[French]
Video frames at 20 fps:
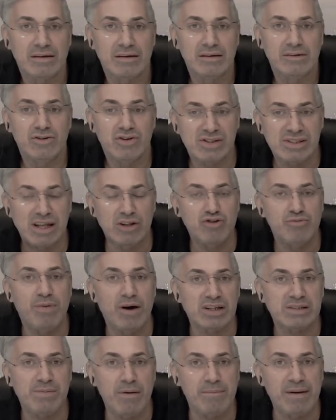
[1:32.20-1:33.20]
Le salut ne
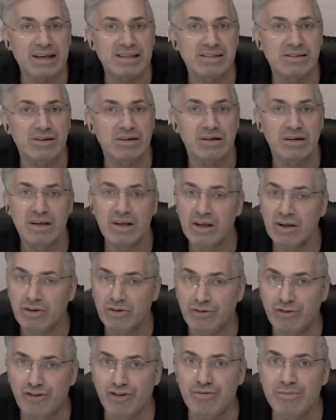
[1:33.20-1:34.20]
passe pas par ça.
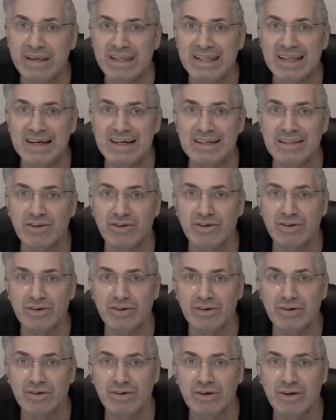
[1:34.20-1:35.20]
2000 ans
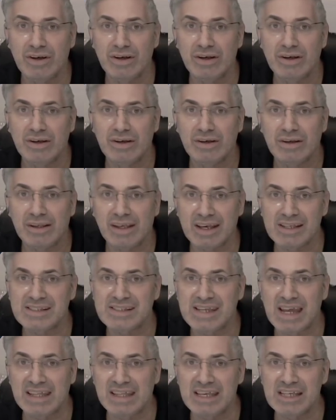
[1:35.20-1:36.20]
de,
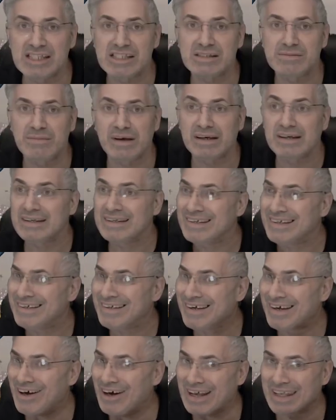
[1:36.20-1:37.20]
christianisme
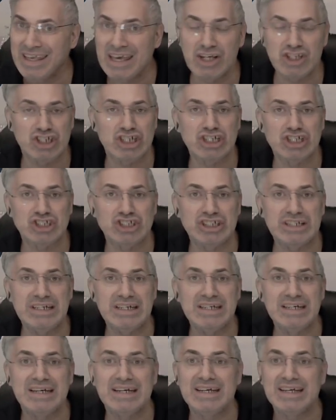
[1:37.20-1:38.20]
n'a rien changé
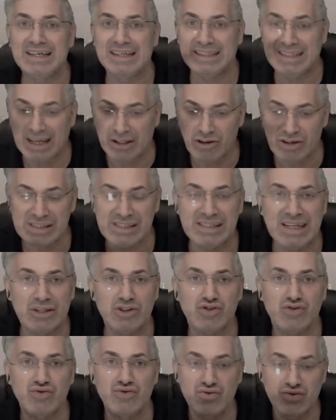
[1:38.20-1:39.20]
dans le
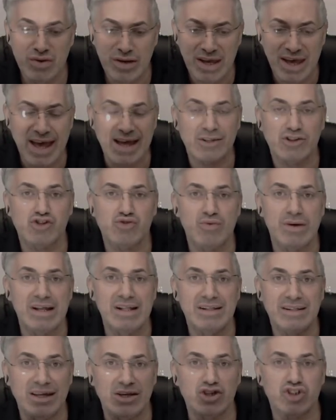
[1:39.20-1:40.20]
statut actuel
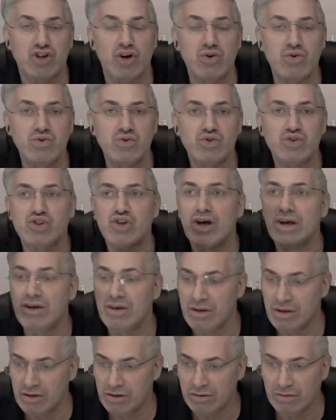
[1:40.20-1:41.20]
des choses,
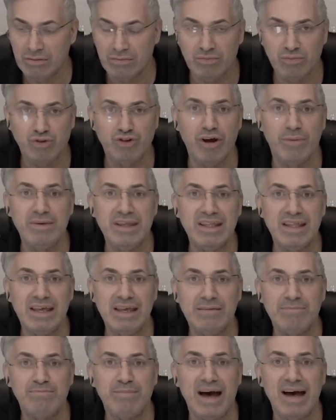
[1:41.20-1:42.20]
dominé
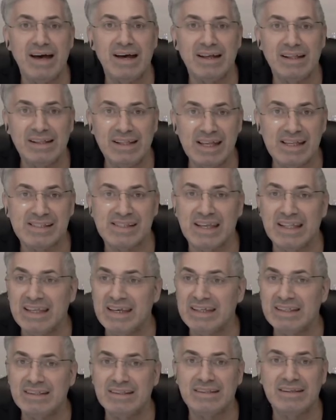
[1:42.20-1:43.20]
par les
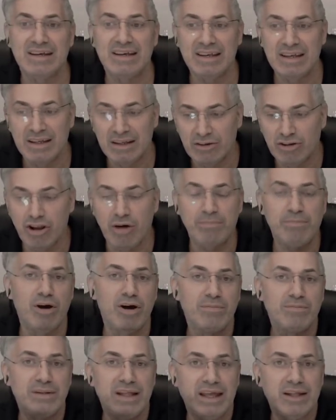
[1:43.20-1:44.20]
élites, le
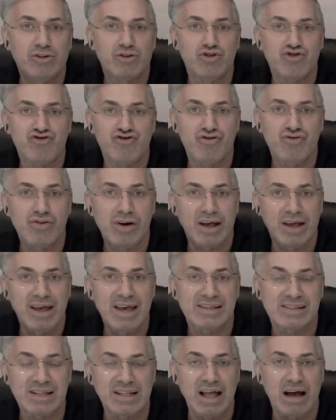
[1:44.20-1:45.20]
peuple est toujours
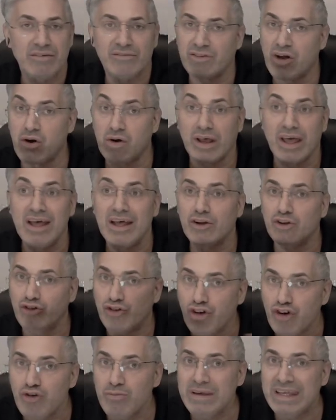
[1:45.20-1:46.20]
esclave. Donc,
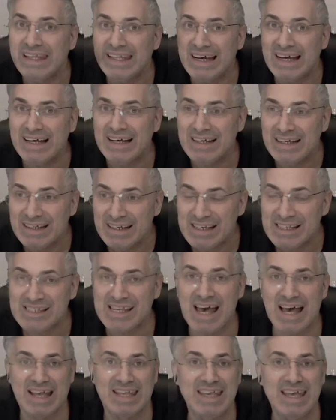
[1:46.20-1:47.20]
2000 ans, ça
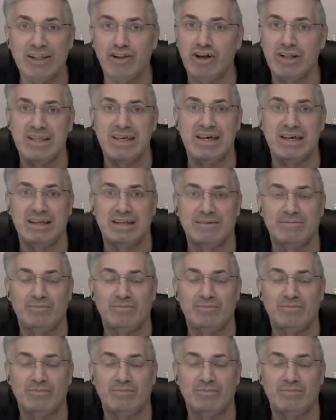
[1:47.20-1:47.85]
n'a rien donné.